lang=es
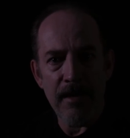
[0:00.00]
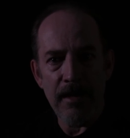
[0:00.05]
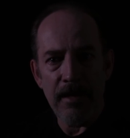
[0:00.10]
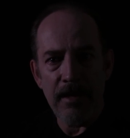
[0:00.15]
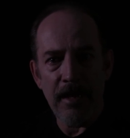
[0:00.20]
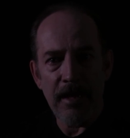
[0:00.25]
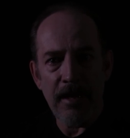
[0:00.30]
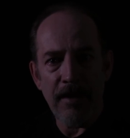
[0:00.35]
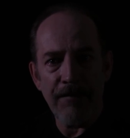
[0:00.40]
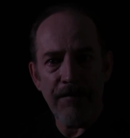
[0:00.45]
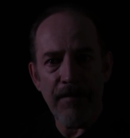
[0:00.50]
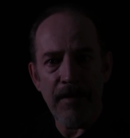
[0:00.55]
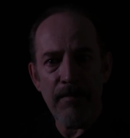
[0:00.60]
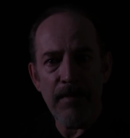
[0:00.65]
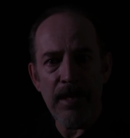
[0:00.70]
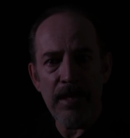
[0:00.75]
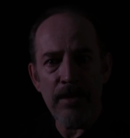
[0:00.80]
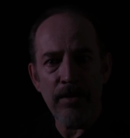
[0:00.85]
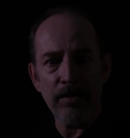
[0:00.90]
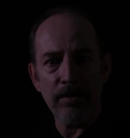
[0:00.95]
y de la
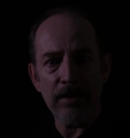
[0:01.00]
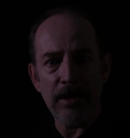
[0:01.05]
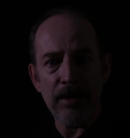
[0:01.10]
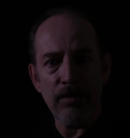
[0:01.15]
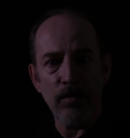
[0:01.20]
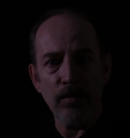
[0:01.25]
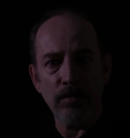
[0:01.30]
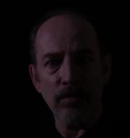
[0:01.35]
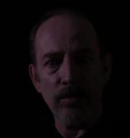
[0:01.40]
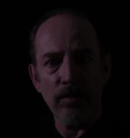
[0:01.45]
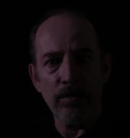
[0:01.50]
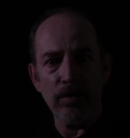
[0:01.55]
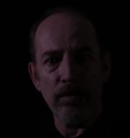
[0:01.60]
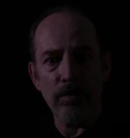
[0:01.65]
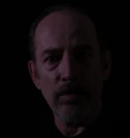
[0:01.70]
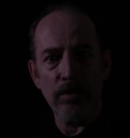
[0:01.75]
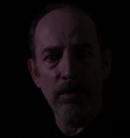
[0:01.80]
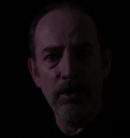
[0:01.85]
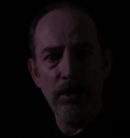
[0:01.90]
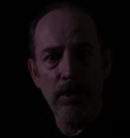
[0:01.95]
fama no
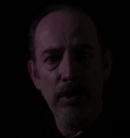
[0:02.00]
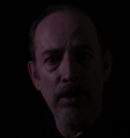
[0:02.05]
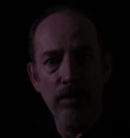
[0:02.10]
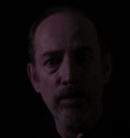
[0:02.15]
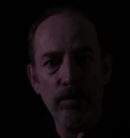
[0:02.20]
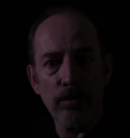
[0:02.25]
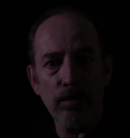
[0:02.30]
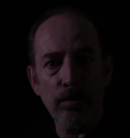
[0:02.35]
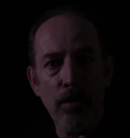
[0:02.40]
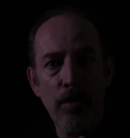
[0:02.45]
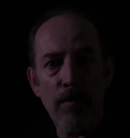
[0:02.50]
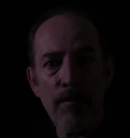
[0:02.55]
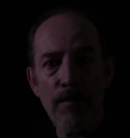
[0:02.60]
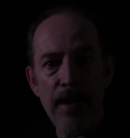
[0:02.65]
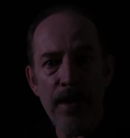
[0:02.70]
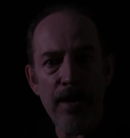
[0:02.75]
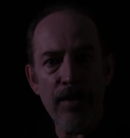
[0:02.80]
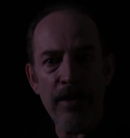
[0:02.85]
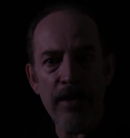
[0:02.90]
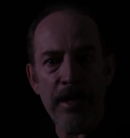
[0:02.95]
segundo, tu
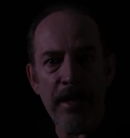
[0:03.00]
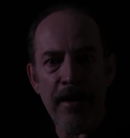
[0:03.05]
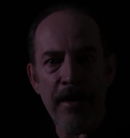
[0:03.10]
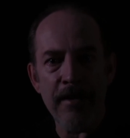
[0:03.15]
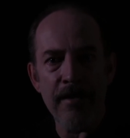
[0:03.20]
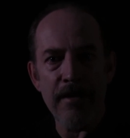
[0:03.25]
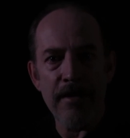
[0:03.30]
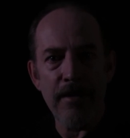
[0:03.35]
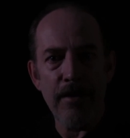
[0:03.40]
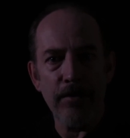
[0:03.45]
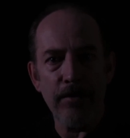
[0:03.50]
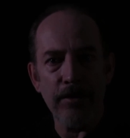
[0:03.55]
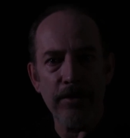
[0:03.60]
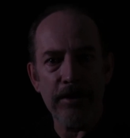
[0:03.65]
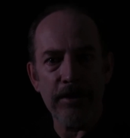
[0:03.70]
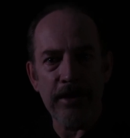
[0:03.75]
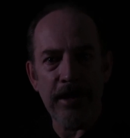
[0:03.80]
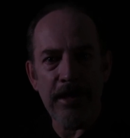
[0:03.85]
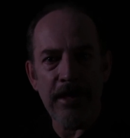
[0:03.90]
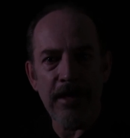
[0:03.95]
nombre oirán
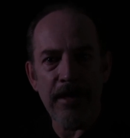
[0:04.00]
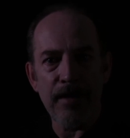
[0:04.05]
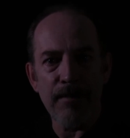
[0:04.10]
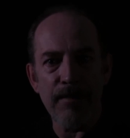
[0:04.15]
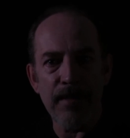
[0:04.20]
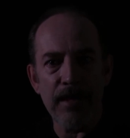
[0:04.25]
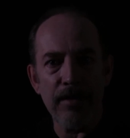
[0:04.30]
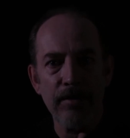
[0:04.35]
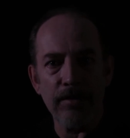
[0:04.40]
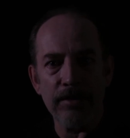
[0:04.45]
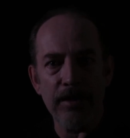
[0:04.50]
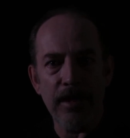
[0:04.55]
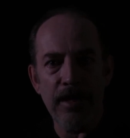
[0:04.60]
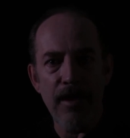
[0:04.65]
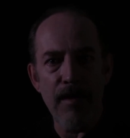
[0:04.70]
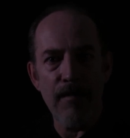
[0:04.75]
los términos del